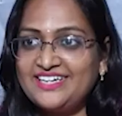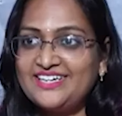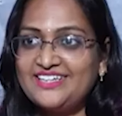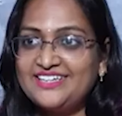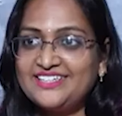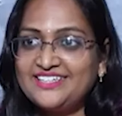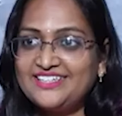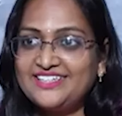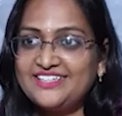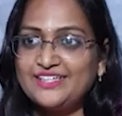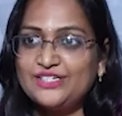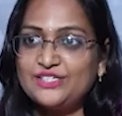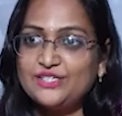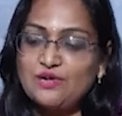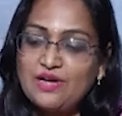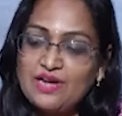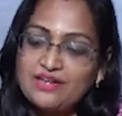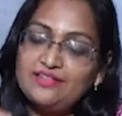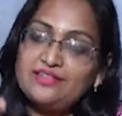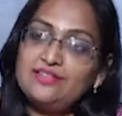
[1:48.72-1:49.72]
రైట్
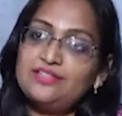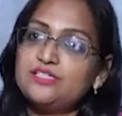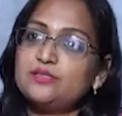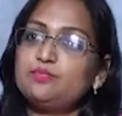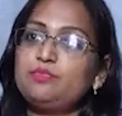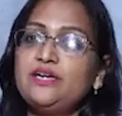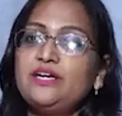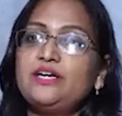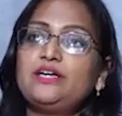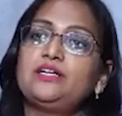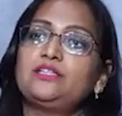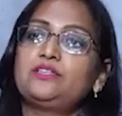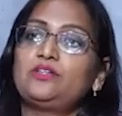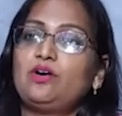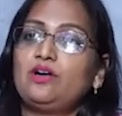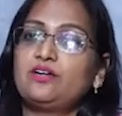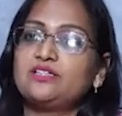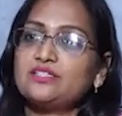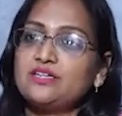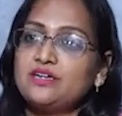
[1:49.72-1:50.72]
సో అంత స్పీడ్గా
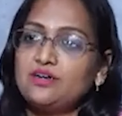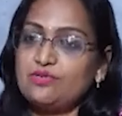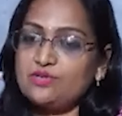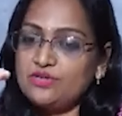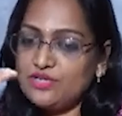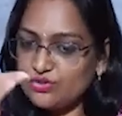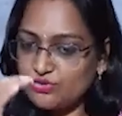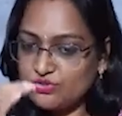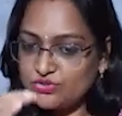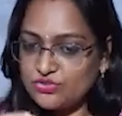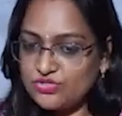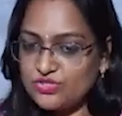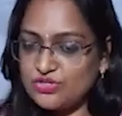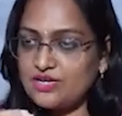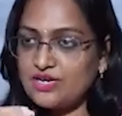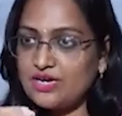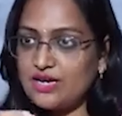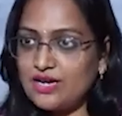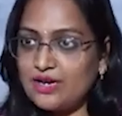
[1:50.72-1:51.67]
థాట్స్ కాకుండా కొంచెం